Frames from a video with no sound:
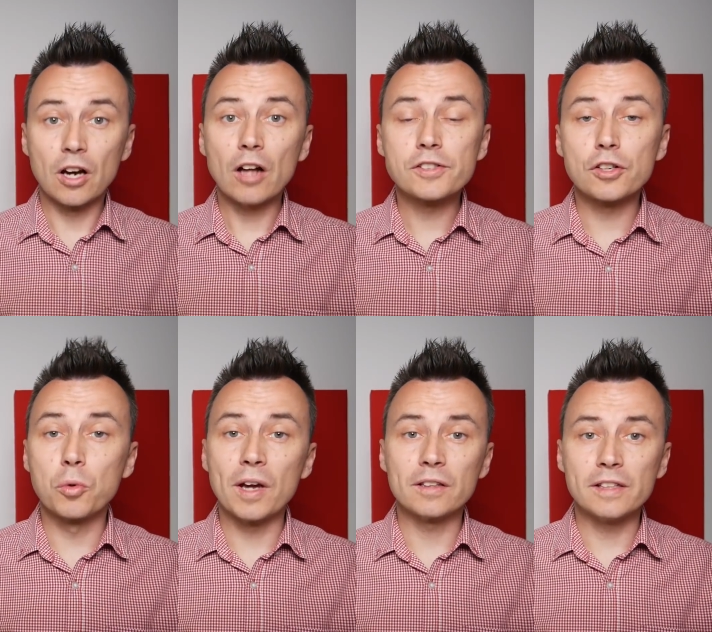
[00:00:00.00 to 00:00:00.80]
W
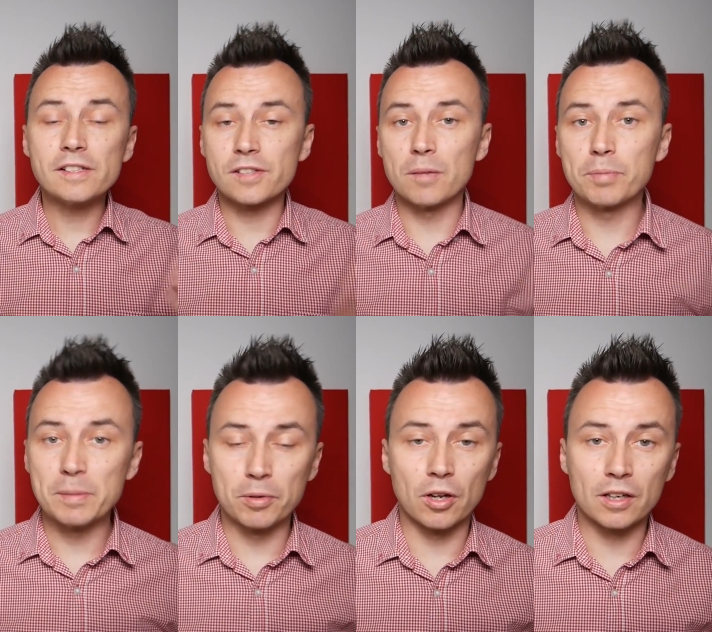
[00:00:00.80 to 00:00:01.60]
rezultacie
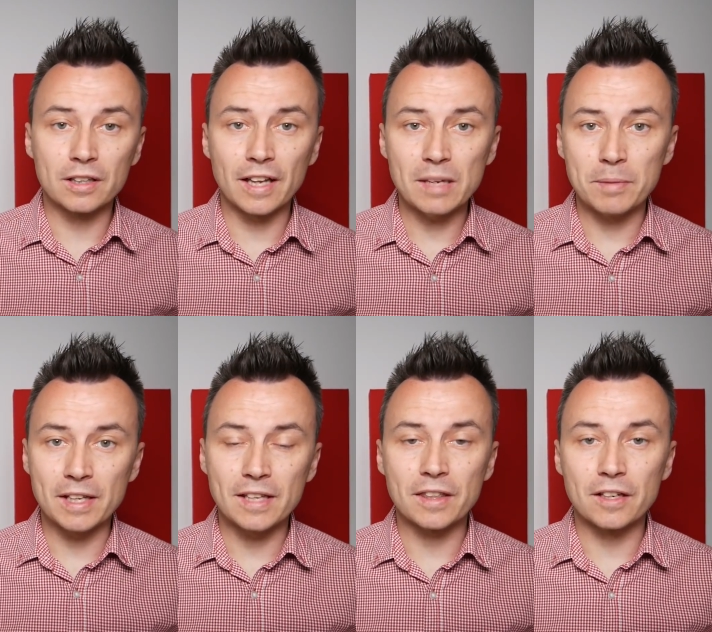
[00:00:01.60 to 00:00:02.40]
niektórzy twierdzą, że
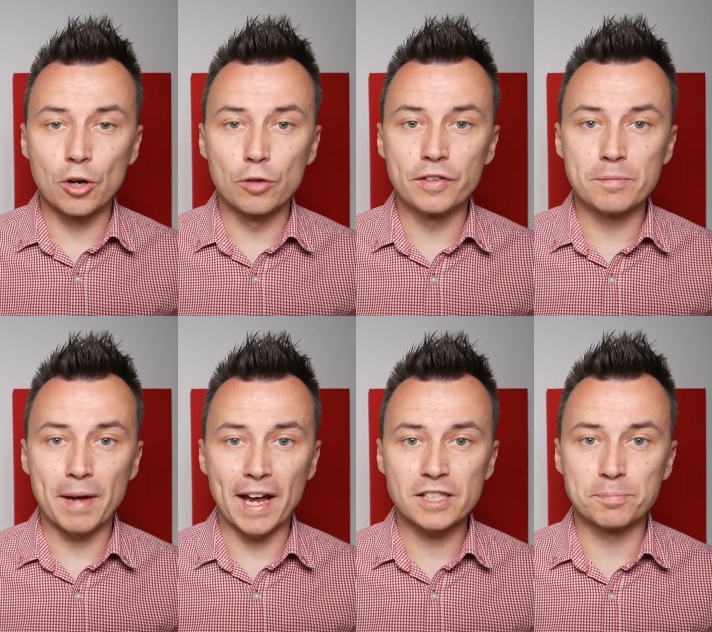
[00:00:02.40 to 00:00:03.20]
to właśnie
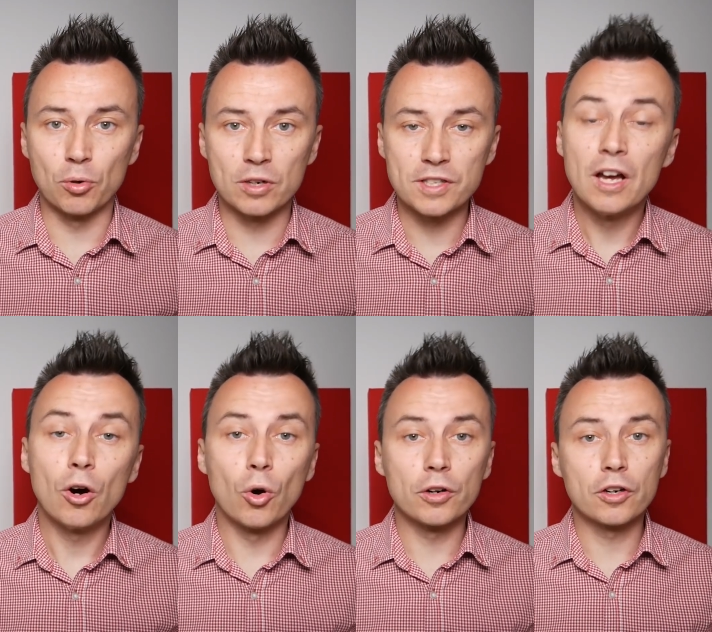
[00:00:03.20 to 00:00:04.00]
paszporty
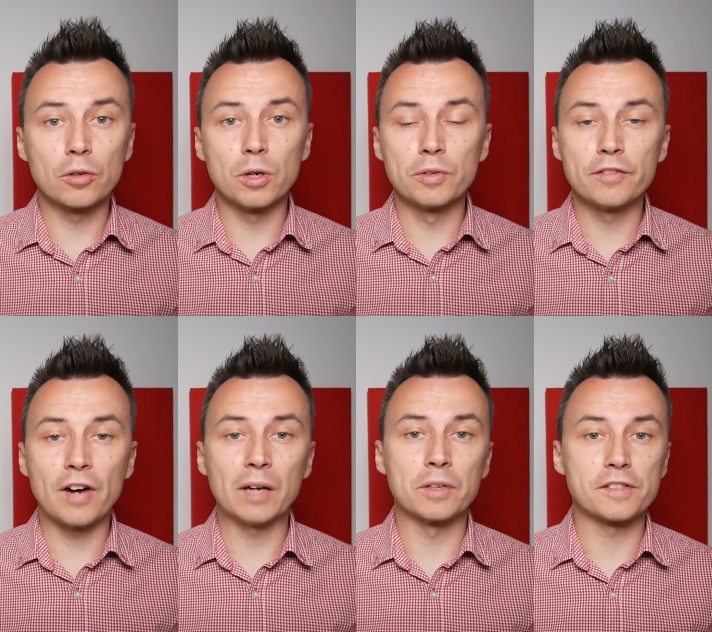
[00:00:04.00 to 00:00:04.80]
covidowe lub też
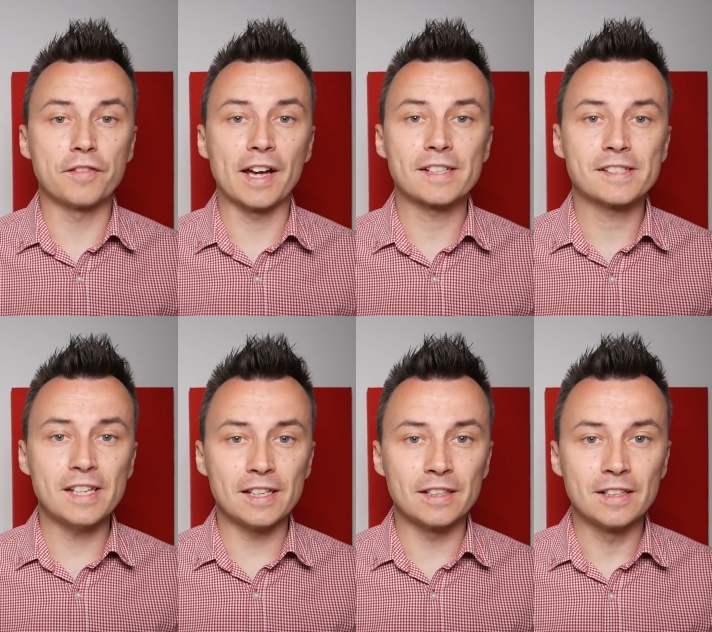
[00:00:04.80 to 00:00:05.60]
szczepionki
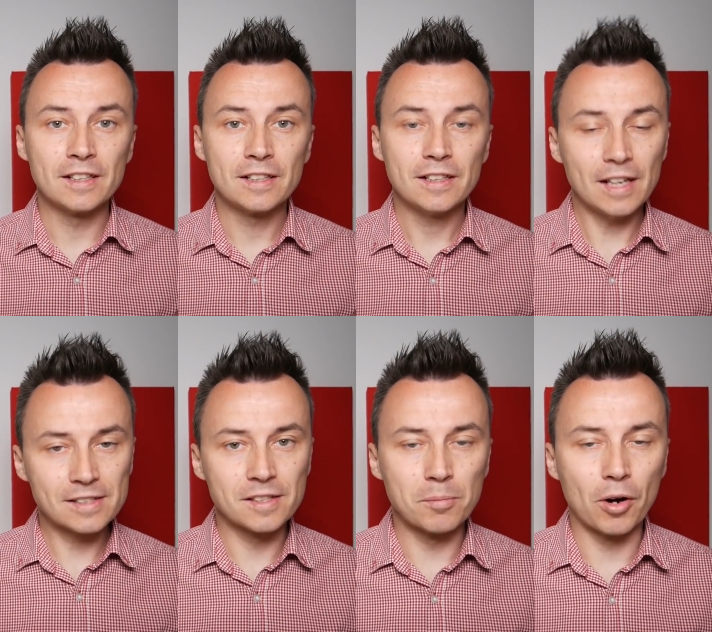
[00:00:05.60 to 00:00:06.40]
przeciwko
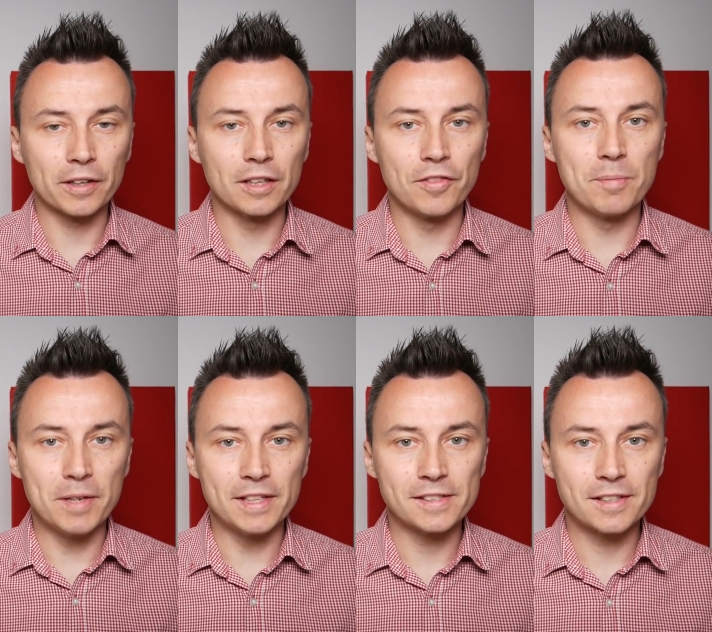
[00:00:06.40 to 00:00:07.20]
koronawirusowi
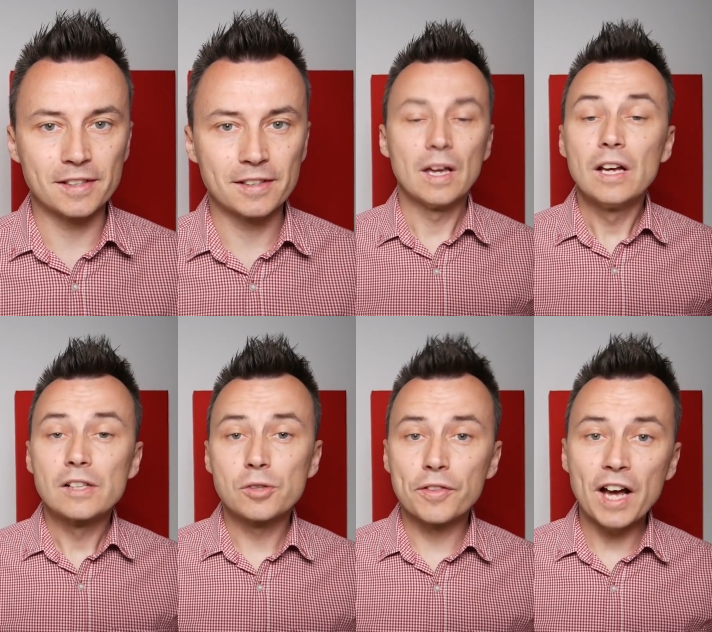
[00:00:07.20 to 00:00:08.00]
są tym
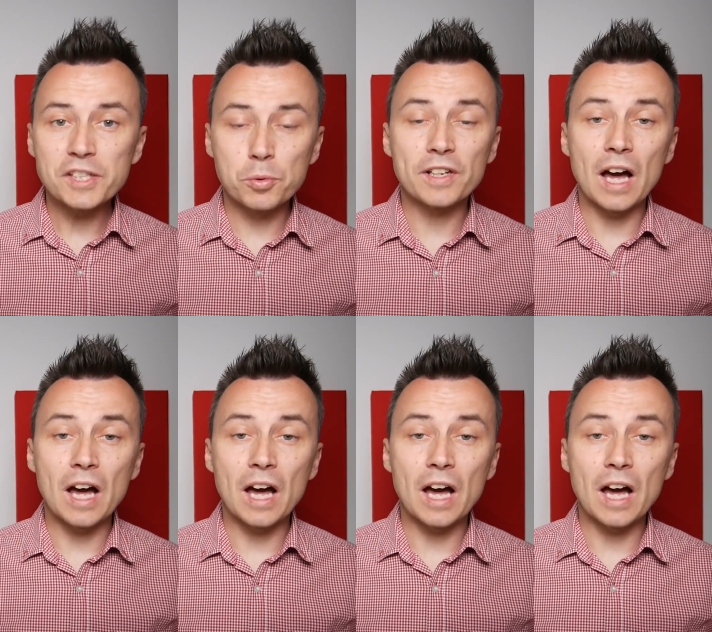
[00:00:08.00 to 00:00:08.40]
znamieniem bestii.